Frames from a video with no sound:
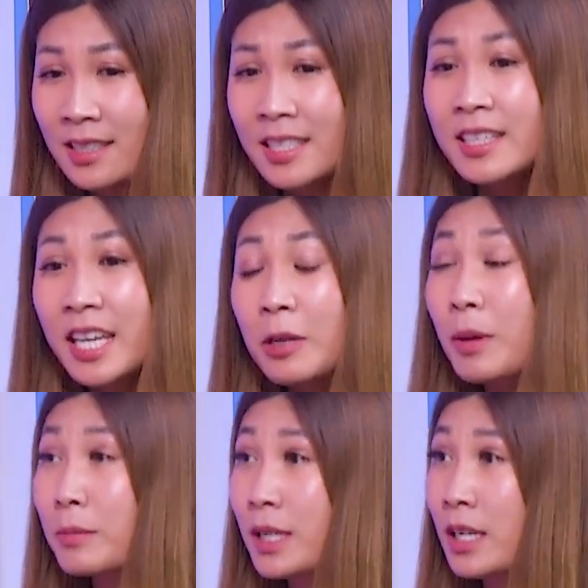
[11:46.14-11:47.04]
Thì khi
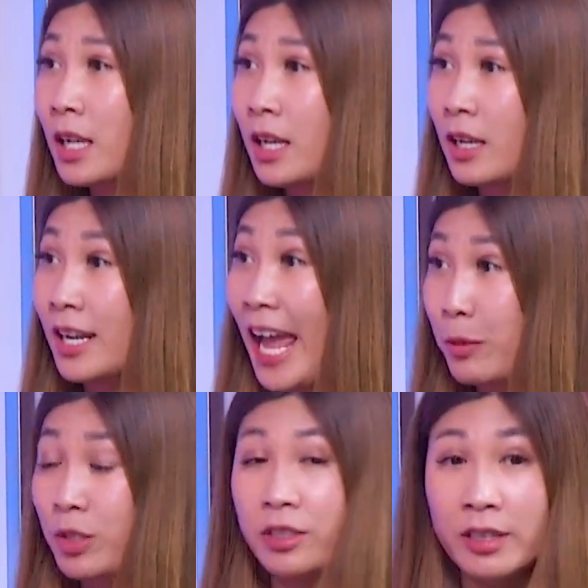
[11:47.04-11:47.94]
mà mình
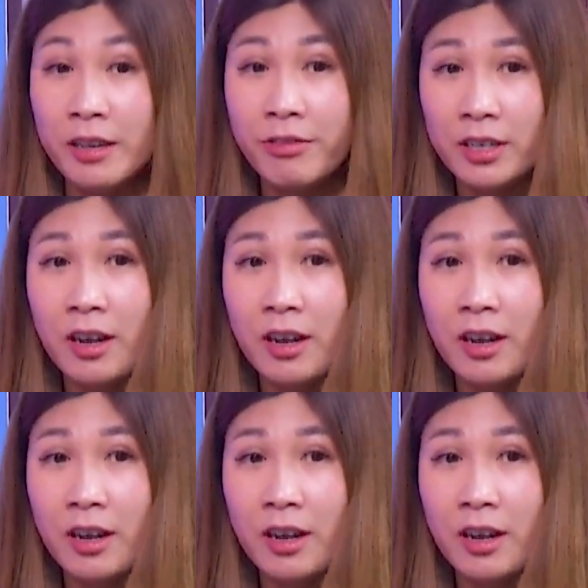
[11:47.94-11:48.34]
làm được những cái việc